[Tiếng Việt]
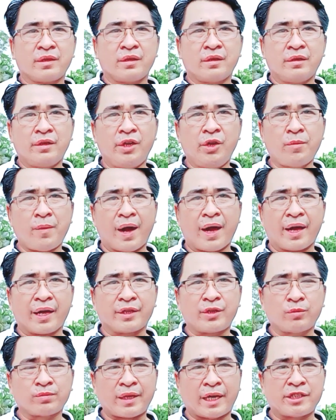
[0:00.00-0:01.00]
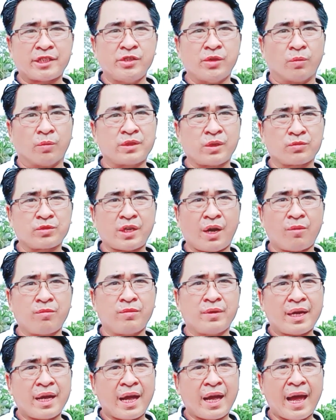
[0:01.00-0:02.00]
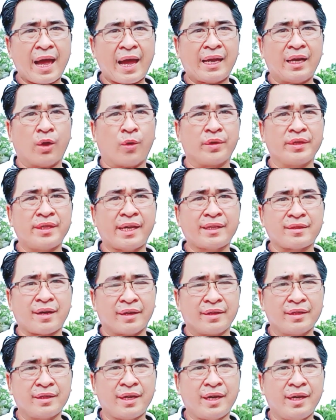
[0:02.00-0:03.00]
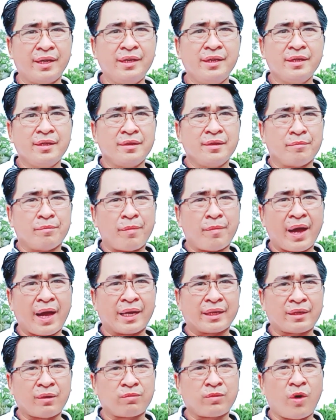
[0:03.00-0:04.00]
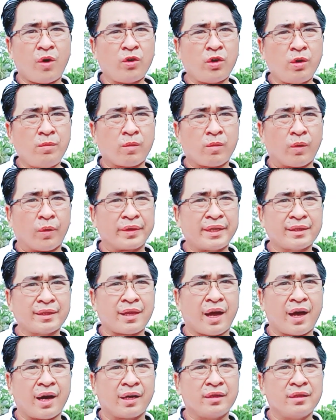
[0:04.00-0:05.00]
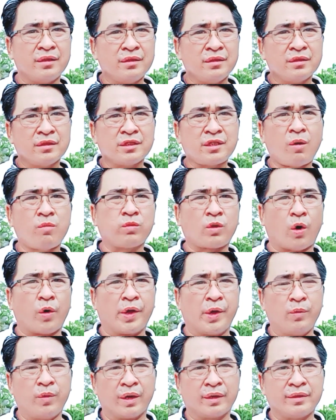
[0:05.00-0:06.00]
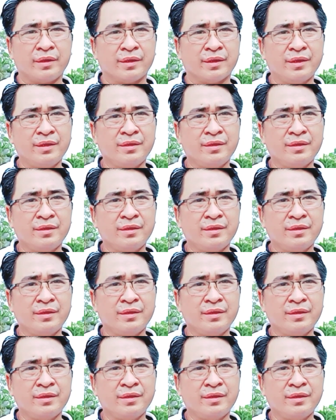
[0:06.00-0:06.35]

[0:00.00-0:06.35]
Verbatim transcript: nếu mà chúng ta sử dụng song song hai loại giấy tờ như thế mà trong đó có một loại giấy tờ không còn hiệu lực nữa